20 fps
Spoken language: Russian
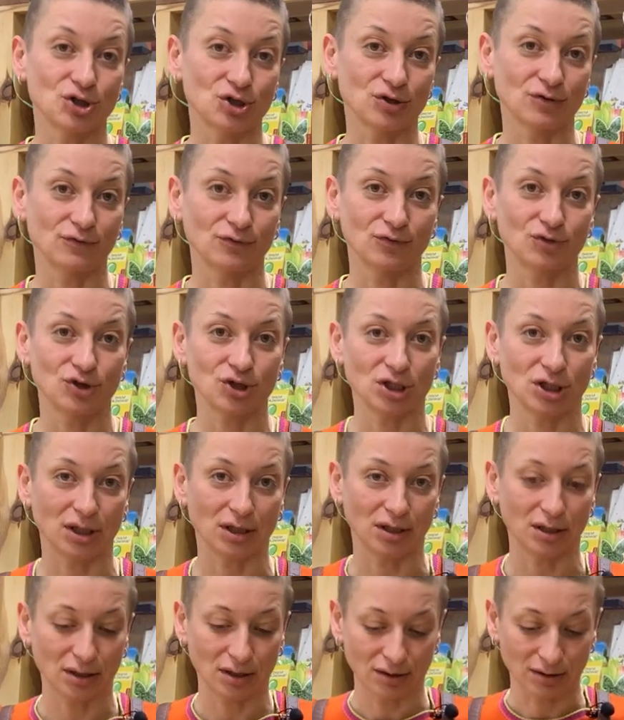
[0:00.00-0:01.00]
живучее
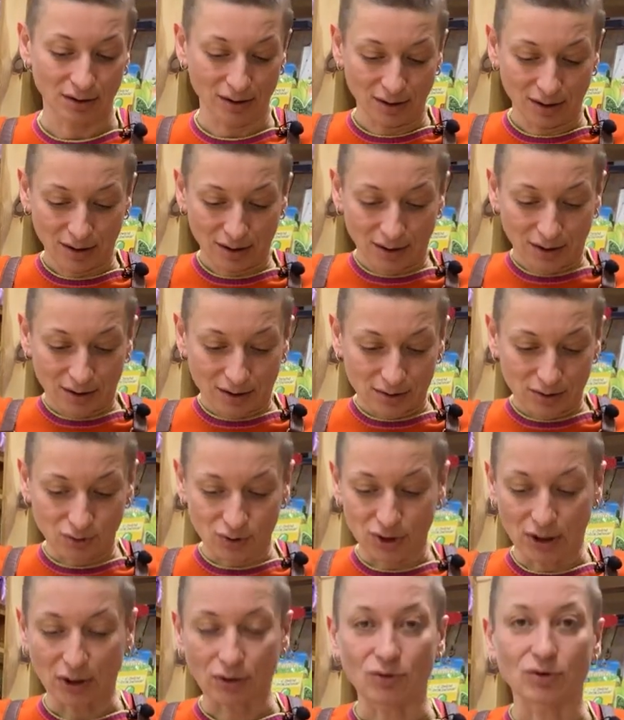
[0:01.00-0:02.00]
и ну,
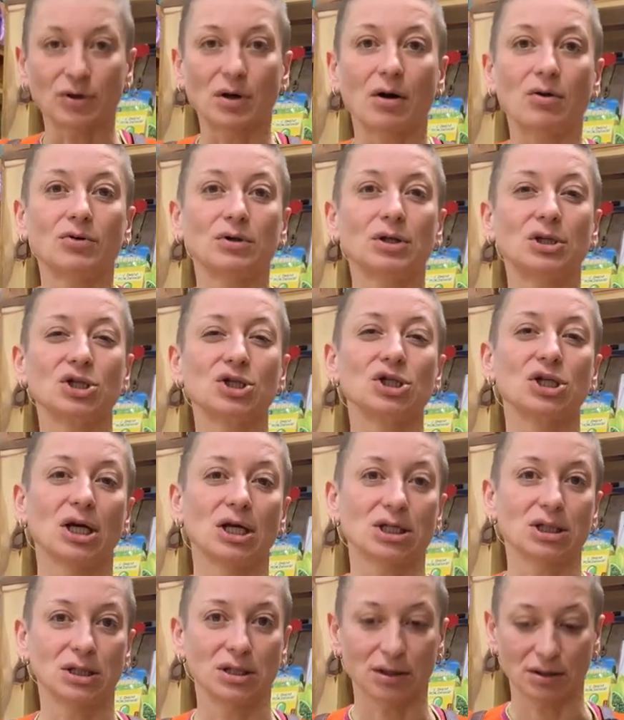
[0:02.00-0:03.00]
с такой какой-то
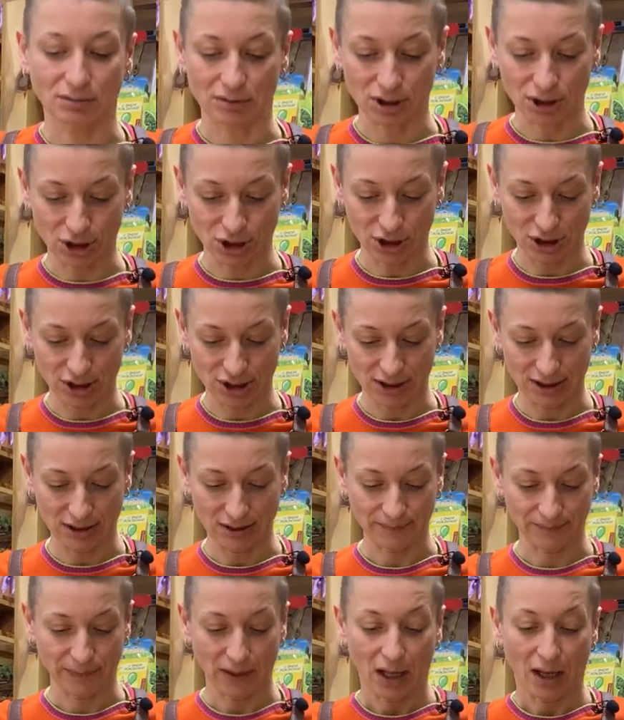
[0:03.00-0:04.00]
жаждой жизни.